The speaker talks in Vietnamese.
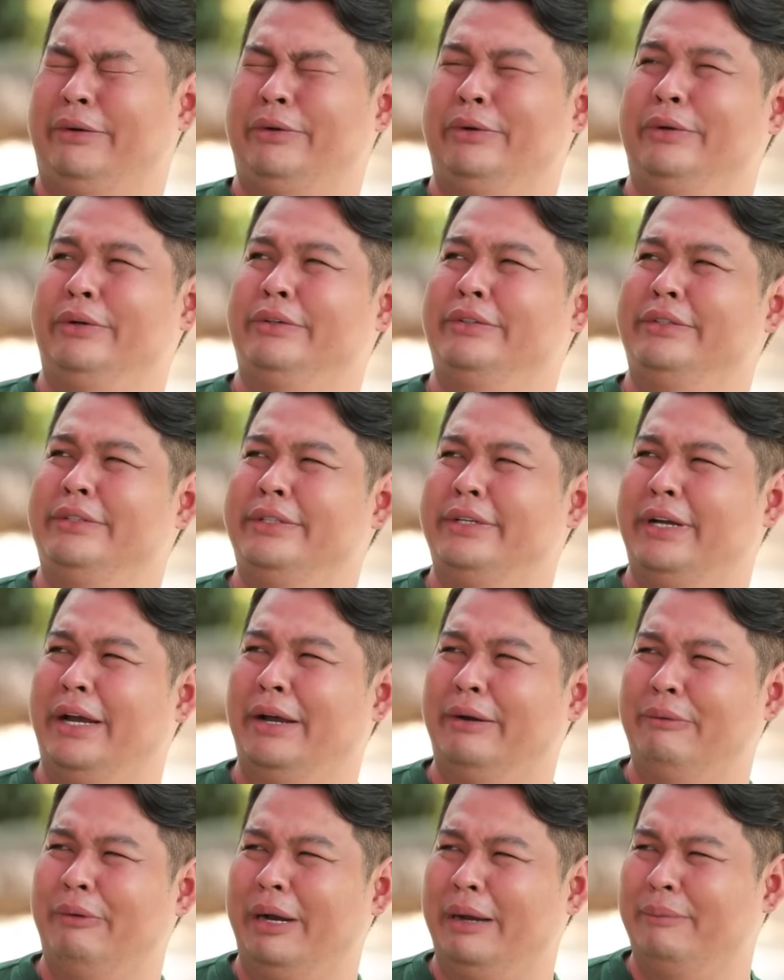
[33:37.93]
trời ơi
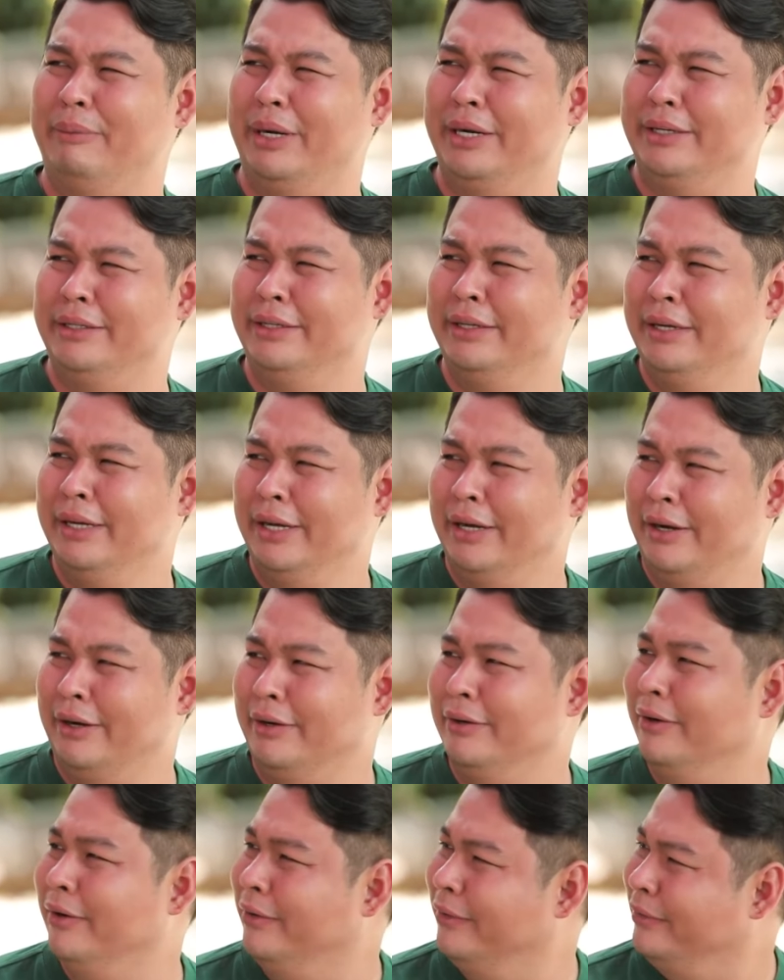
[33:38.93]
ghê quá em ơi
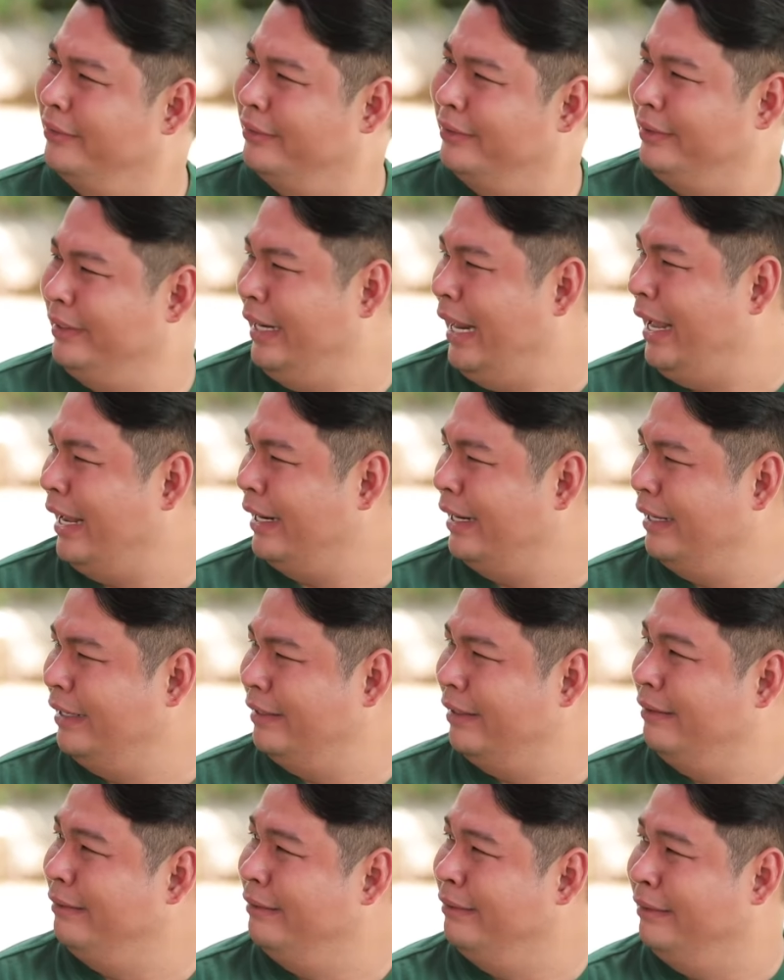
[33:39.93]
ừ lẹ
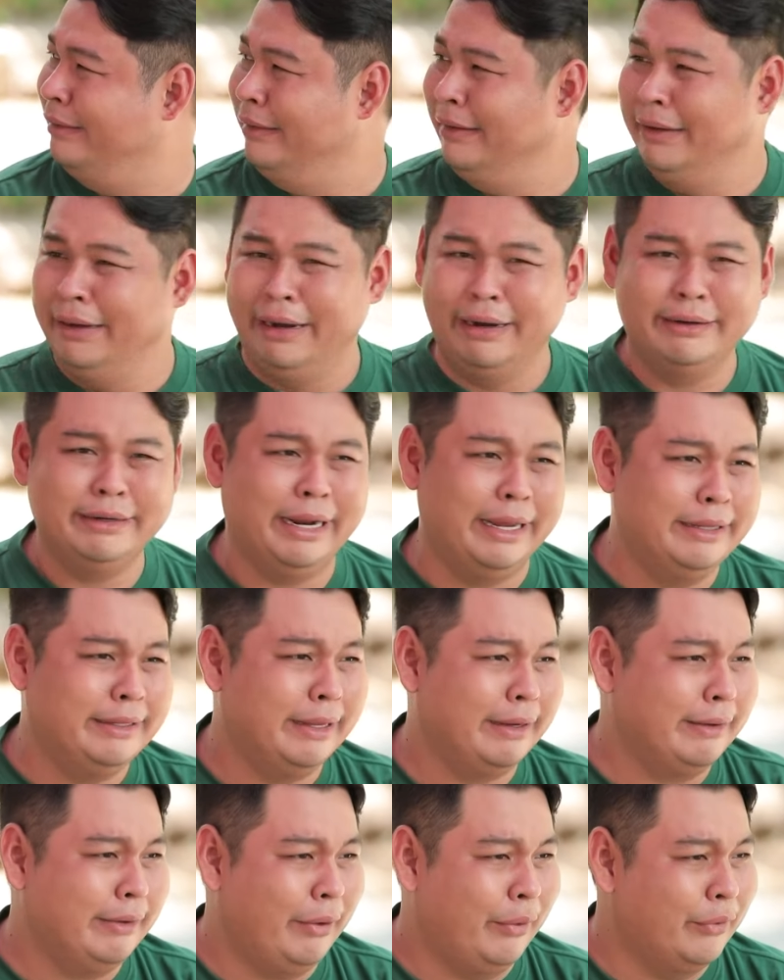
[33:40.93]
đi chứ ở
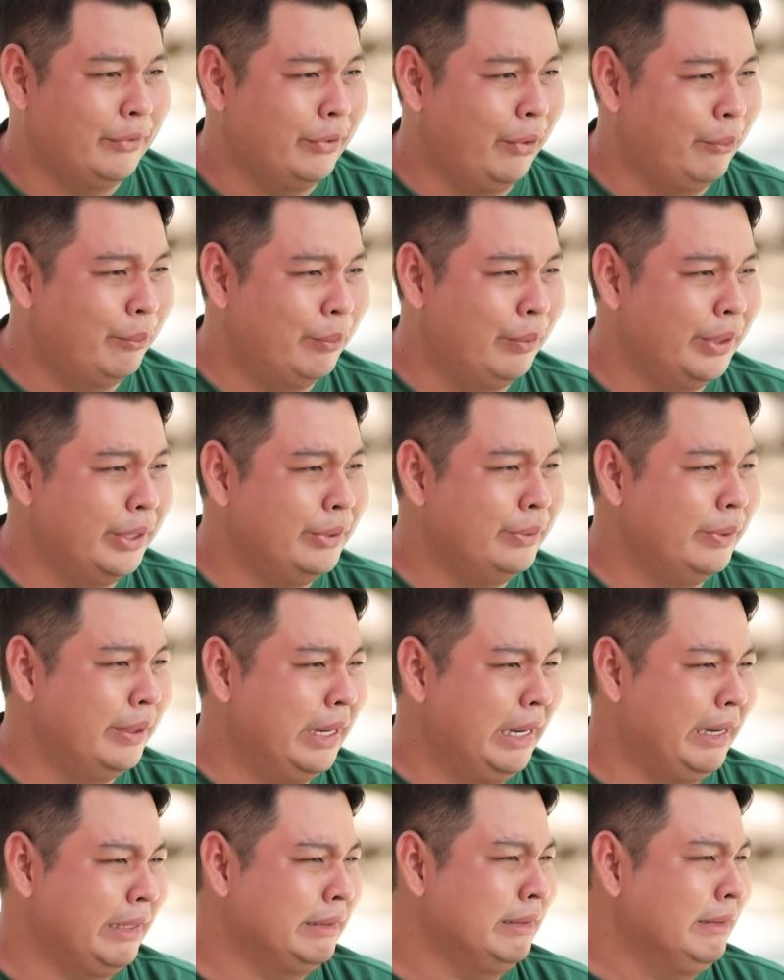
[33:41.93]
đây chắc hồi đột quỷ
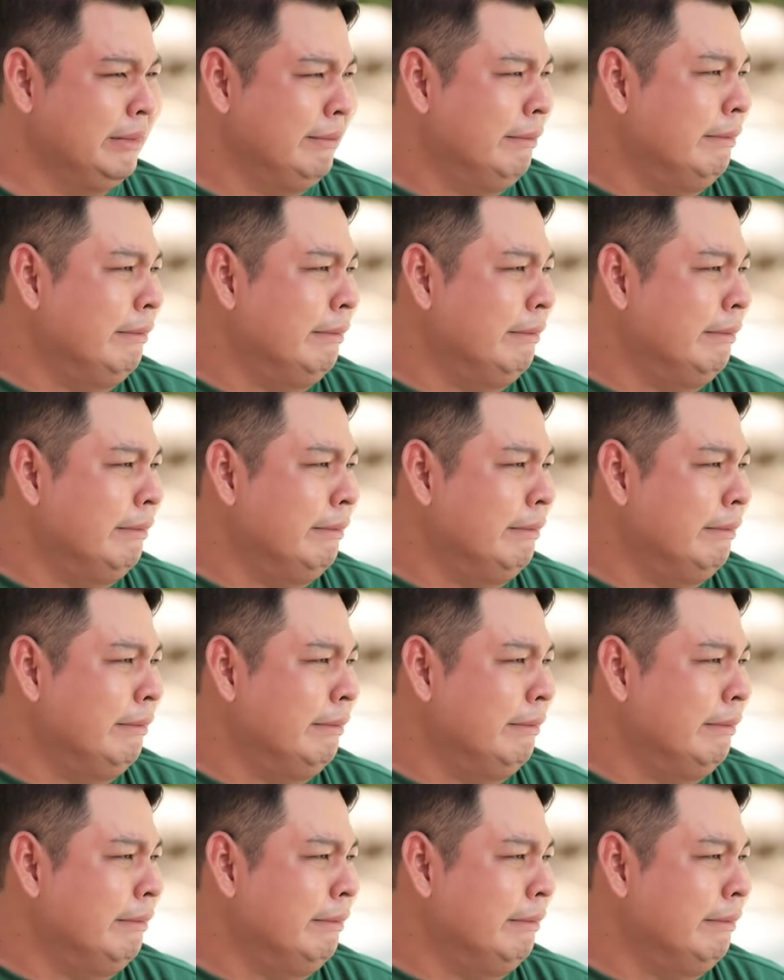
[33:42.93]
quá à